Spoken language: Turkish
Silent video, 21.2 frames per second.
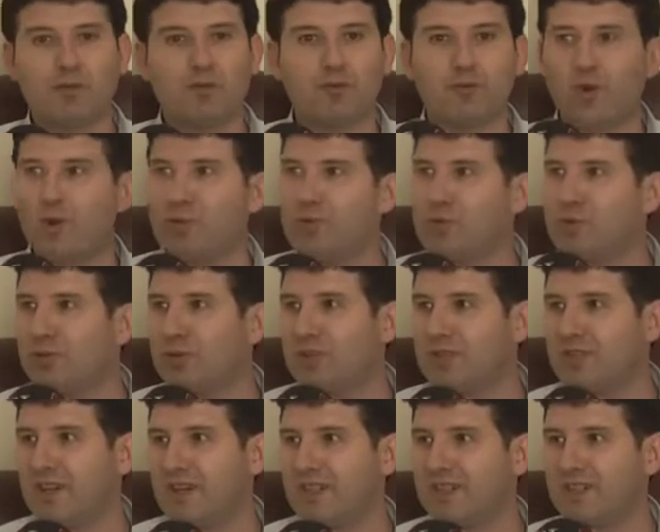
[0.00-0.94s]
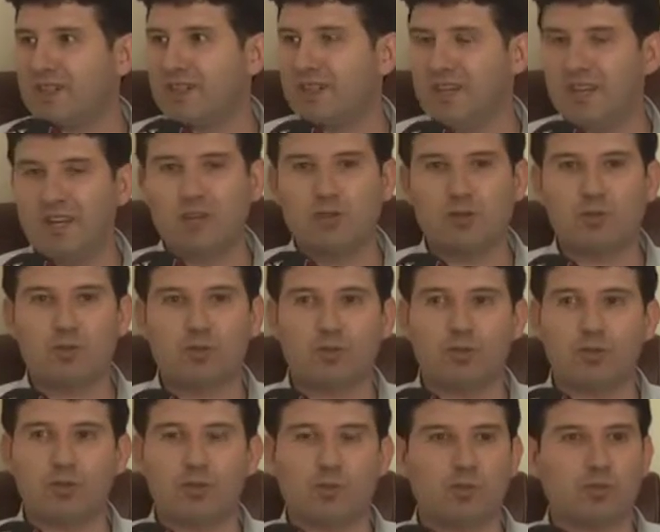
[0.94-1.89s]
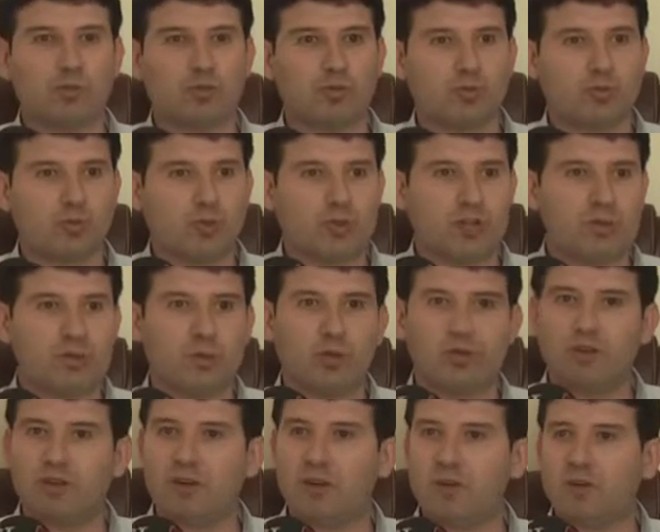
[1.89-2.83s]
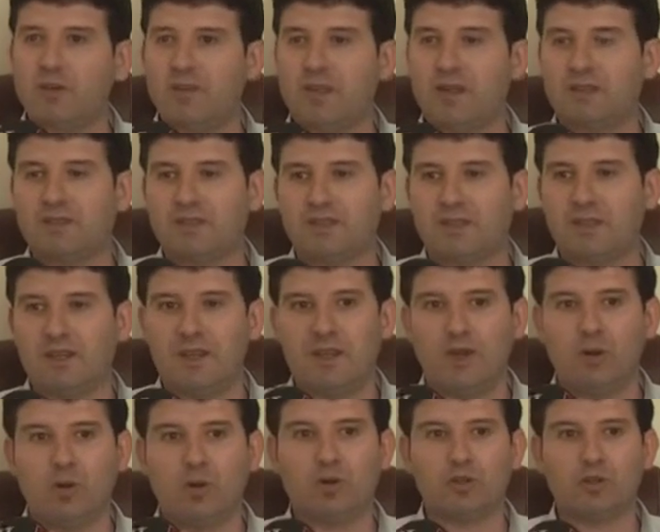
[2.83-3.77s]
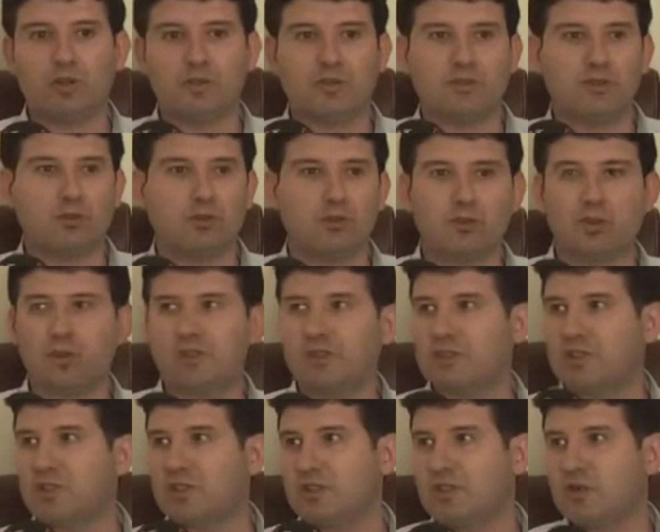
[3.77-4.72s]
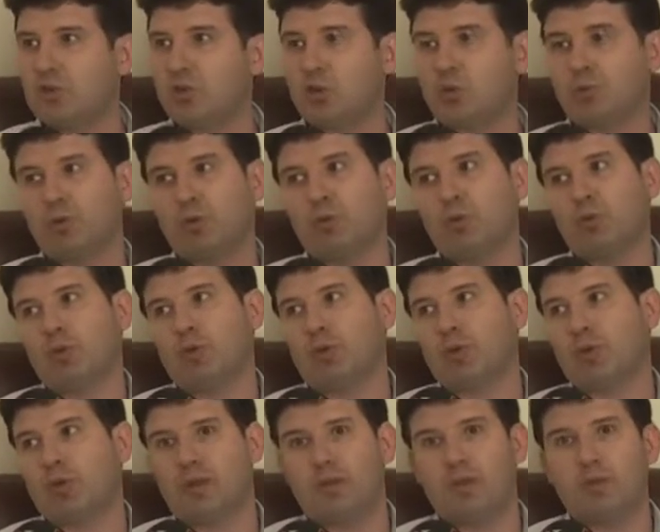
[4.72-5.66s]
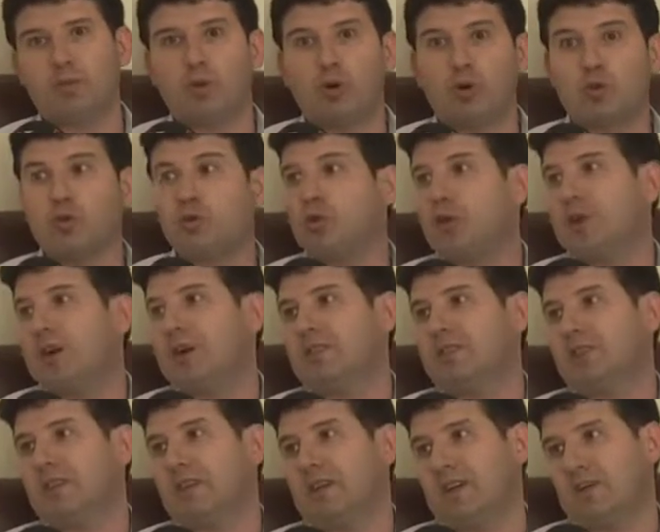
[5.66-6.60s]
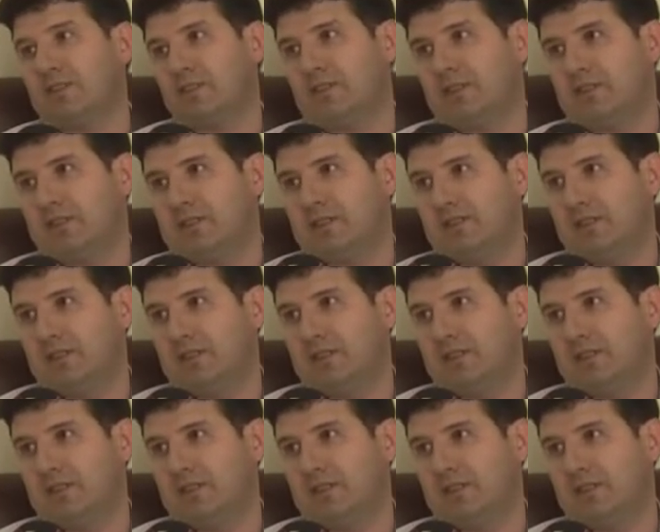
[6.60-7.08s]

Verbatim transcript: Bir formül bulacaktır. Çünkü bu süreç böyle devam ederse odamız 3-4 yıl içinde çok büyük bir e, borç yükü altında kalacaktır.